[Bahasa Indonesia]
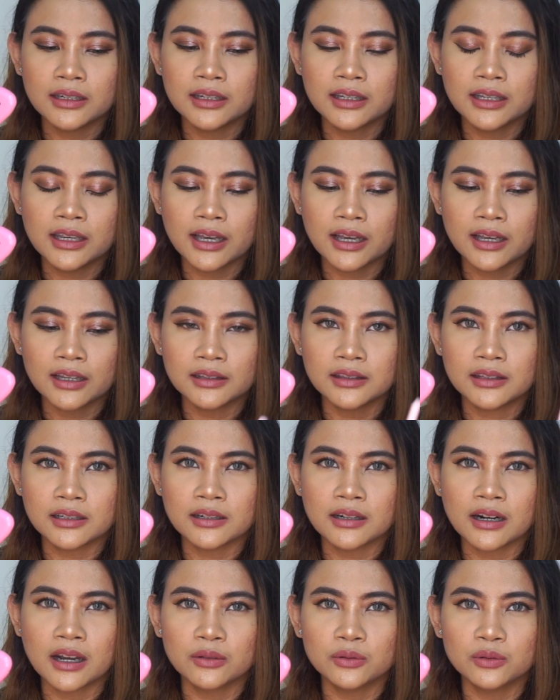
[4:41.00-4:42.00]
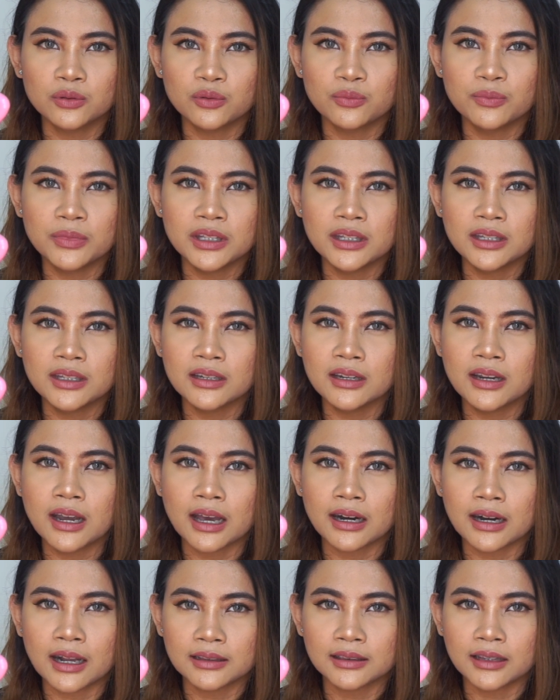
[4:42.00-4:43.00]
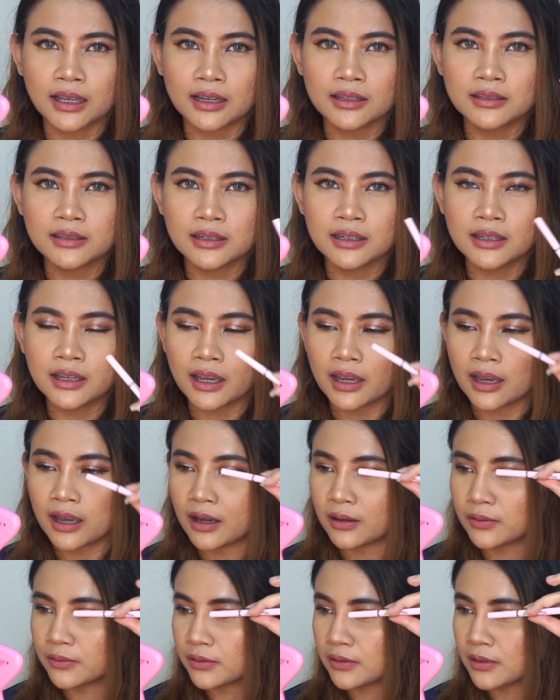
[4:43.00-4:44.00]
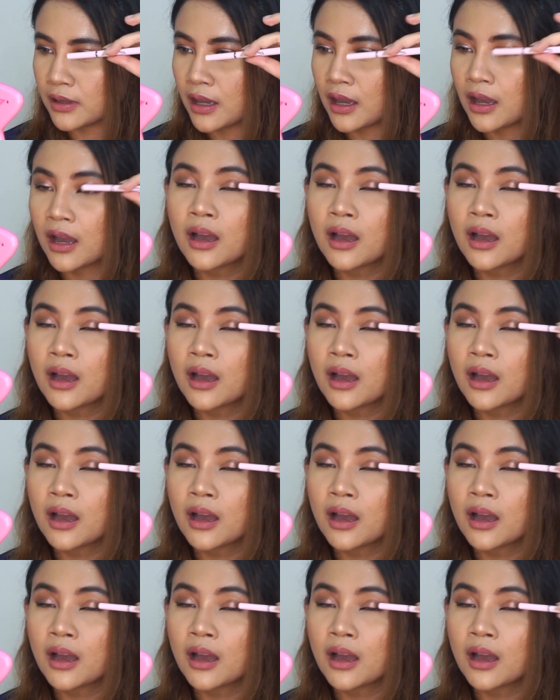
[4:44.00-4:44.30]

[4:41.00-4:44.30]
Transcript: dia turn out to be nggak rata jadi kayak harus